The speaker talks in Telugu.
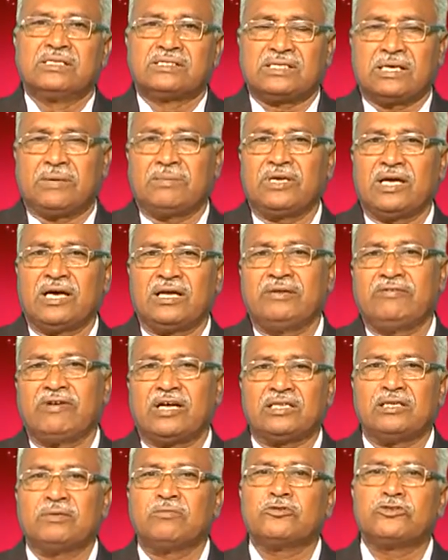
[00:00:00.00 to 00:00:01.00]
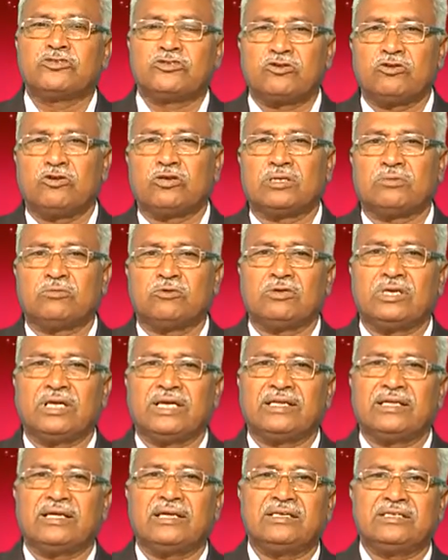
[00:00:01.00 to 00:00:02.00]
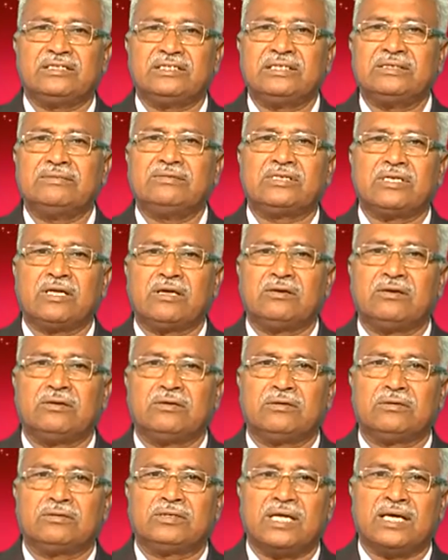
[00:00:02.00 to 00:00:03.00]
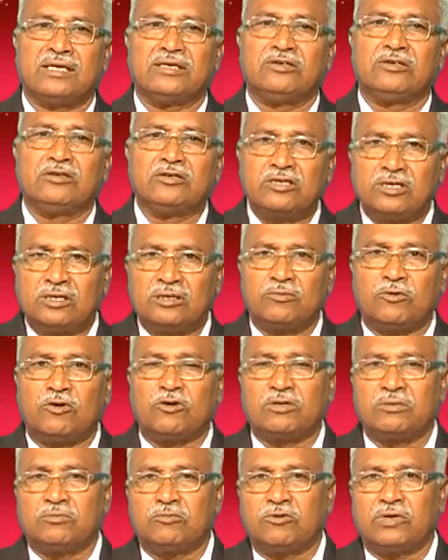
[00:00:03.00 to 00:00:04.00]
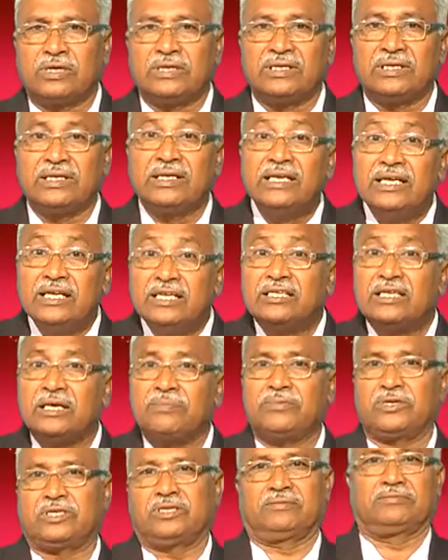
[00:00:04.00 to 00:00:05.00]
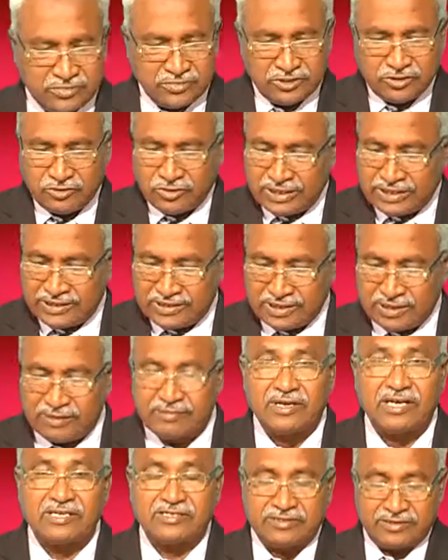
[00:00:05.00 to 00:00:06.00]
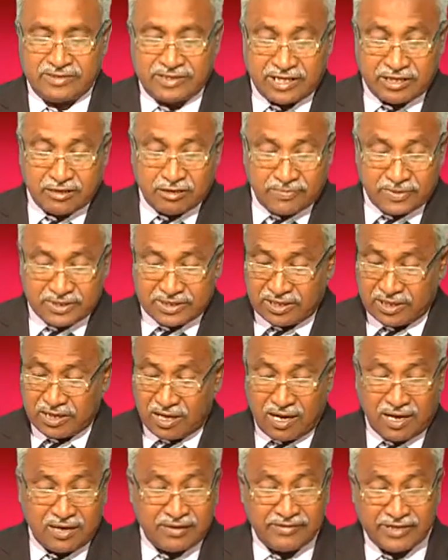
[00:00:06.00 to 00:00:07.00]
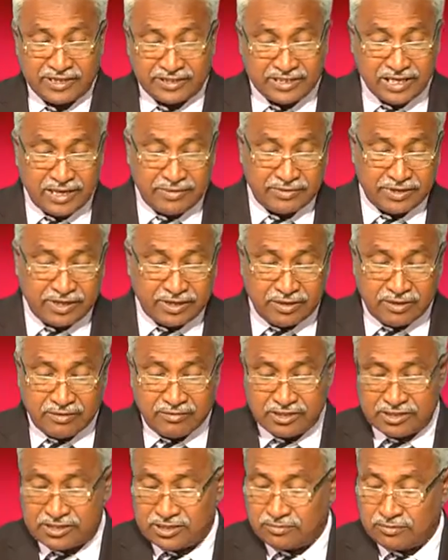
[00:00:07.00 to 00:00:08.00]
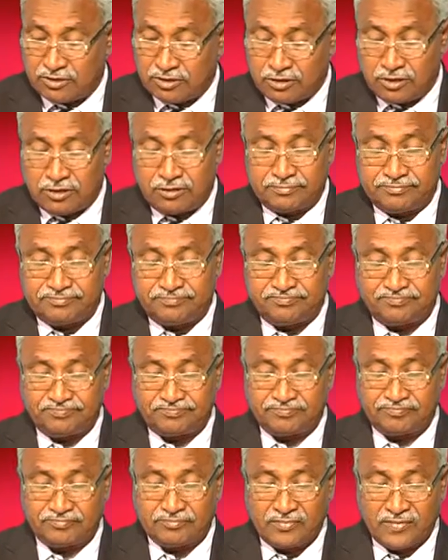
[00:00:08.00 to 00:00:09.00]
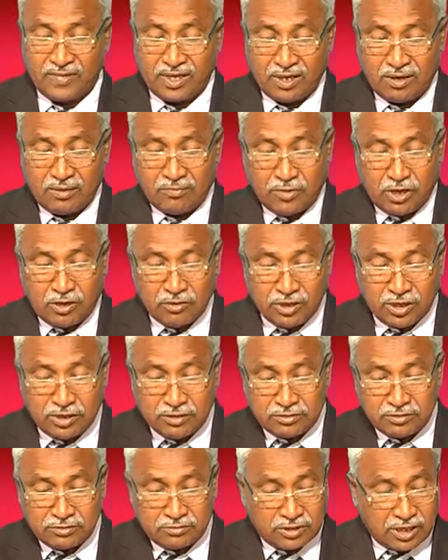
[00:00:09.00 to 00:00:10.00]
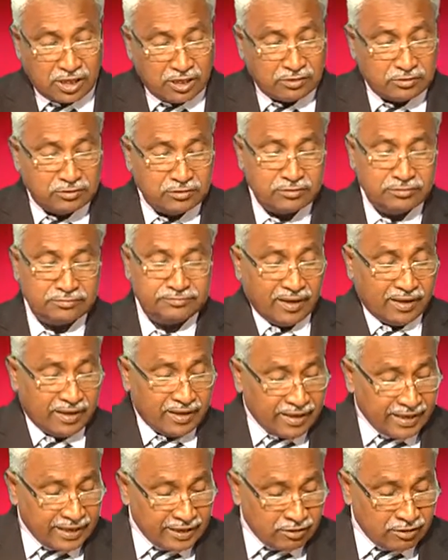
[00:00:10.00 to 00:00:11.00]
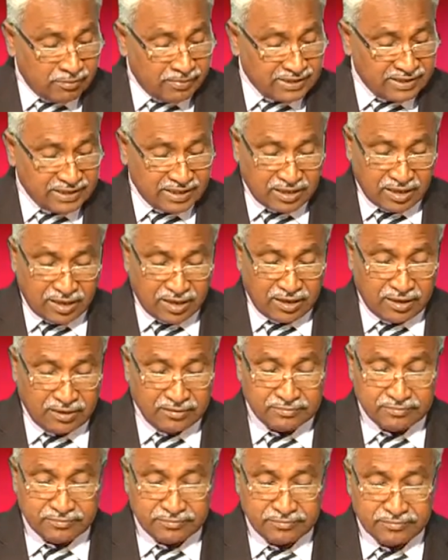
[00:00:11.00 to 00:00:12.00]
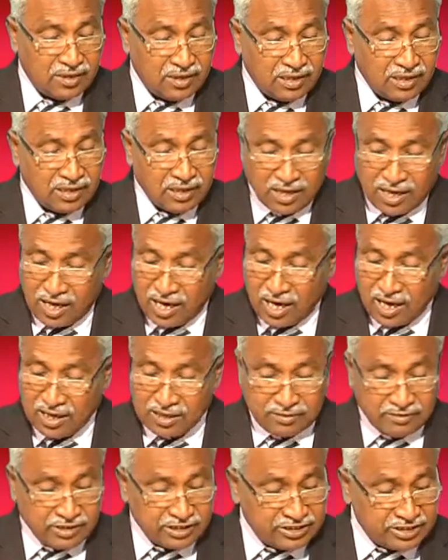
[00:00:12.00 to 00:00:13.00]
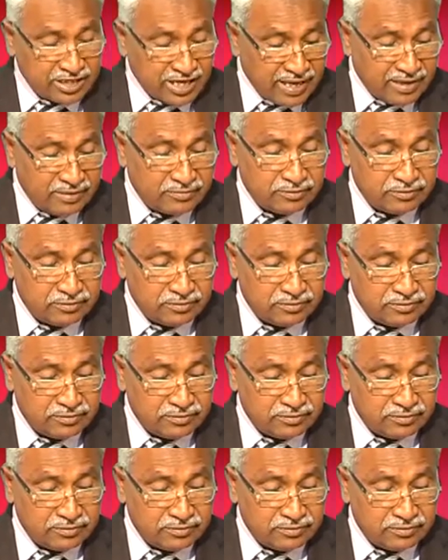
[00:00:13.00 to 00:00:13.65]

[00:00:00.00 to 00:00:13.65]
సమయాన్ని వ్యర్థ శ్రద్ధపుచ్చుకోవటము లేదా నీ జీవితాల్లో దాన్ని ఎరుగకపోవటము అది నీ తప్పిదం కొరింతీలు రాసిన రెండవ పత్రిక ఆరవ అధ్యాయం రెండవ వచనంలో పౌలు అంటూ ఉన్నాడు రెండవ పత్రిక ఆరవ అధ్యాయము